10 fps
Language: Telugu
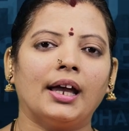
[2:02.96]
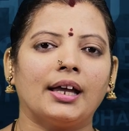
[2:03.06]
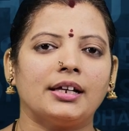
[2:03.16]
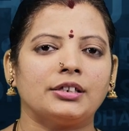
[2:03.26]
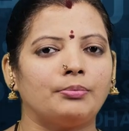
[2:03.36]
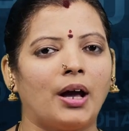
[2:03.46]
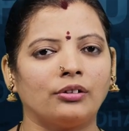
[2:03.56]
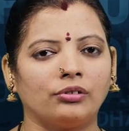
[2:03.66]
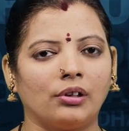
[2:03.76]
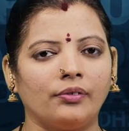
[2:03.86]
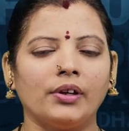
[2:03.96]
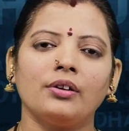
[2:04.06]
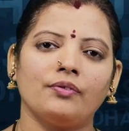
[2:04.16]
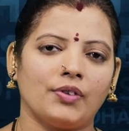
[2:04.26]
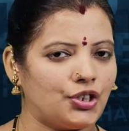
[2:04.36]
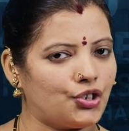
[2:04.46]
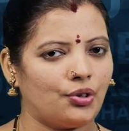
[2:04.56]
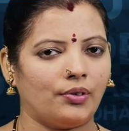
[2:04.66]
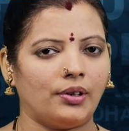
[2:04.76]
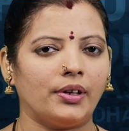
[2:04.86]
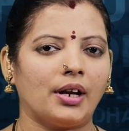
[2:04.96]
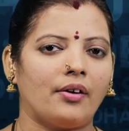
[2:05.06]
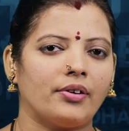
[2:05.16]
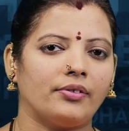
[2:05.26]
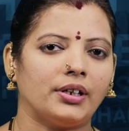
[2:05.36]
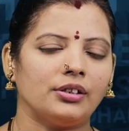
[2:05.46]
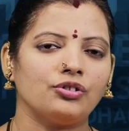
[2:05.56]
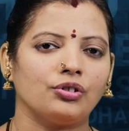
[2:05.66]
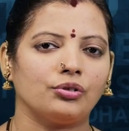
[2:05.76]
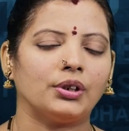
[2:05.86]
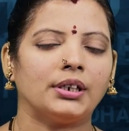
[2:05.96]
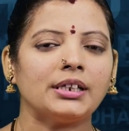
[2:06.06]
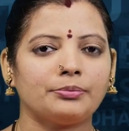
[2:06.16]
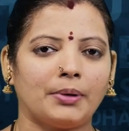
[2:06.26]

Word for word: ఎలాగా స్మార్తులవి వైష్ణవులవి రావడం అనేది జరుగుతుంది అంటే